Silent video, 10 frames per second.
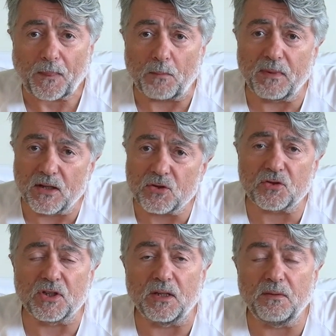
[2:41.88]
Bien, esto
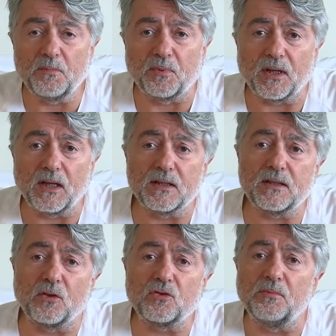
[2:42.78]
se debe porque han
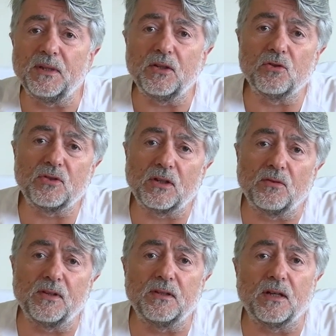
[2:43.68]
estado sometidos a
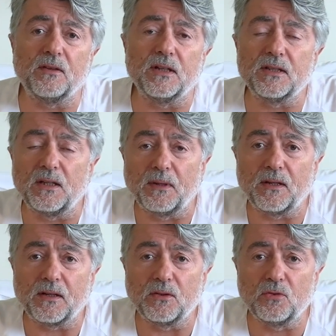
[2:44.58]
concentraciones
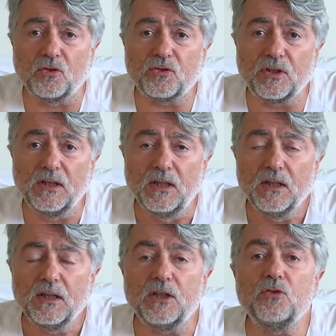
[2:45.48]
elevadas de glucosa
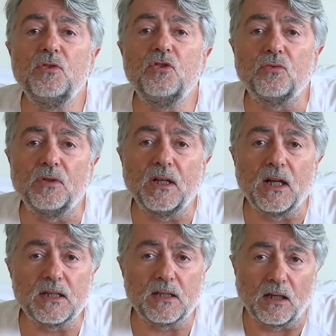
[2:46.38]
y su
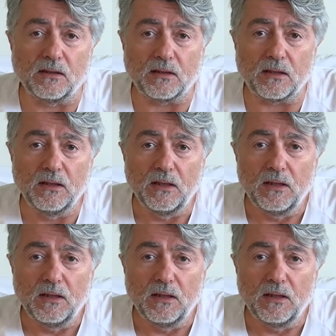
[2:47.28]
insulina está alta.